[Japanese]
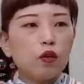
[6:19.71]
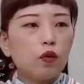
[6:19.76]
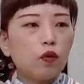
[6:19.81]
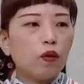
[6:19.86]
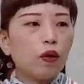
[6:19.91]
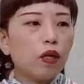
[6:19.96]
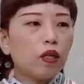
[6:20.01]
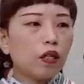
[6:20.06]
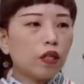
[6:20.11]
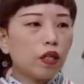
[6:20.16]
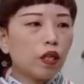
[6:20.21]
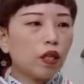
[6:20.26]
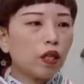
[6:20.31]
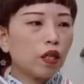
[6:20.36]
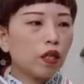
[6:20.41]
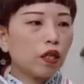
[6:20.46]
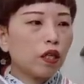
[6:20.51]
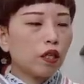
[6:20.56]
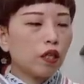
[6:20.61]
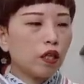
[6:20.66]
とはい
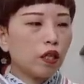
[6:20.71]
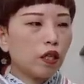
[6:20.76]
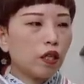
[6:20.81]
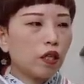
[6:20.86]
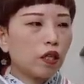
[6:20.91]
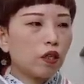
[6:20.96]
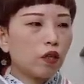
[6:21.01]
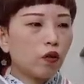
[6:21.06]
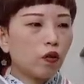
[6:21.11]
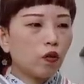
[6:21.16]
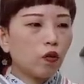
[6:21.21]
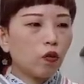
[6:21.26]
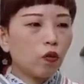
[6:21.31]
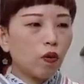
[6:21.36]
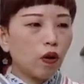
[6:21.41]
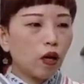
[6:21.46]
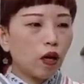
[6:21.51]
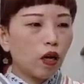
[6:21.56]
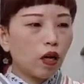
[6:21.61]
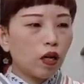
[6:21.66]
ええー、今日
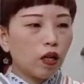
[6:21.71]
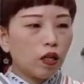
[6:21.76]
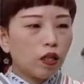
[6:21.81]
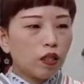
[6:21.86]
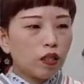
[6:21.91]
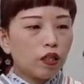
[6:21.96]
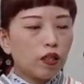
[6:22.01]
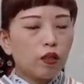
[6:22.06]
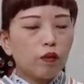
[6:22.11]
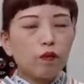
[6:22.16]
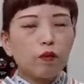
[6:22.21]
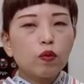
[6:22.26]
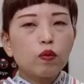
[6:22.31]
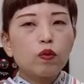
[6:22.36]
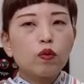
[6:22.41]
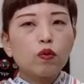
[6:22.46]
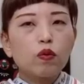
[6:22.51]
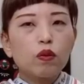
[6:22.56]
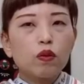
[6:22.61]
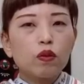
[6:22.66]
は地
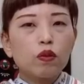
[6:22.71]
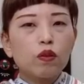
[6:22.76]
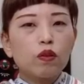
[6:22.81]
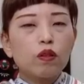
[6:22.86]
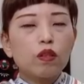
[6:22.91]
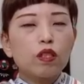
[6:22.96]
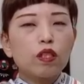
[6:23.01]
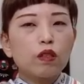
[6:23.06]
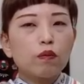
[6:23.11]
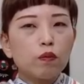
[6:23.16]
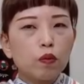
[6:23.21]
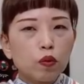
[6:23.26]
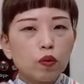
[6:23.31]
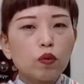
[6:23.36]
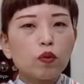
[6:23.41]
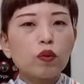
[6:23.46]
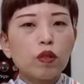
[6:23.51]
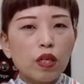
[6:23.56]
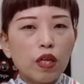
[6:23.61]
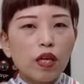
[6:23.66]
元地
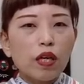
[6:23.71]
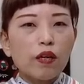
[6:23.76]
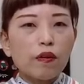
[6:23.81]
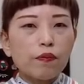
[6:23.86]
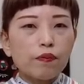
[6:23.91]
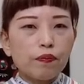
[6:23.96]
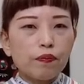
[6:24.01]
元で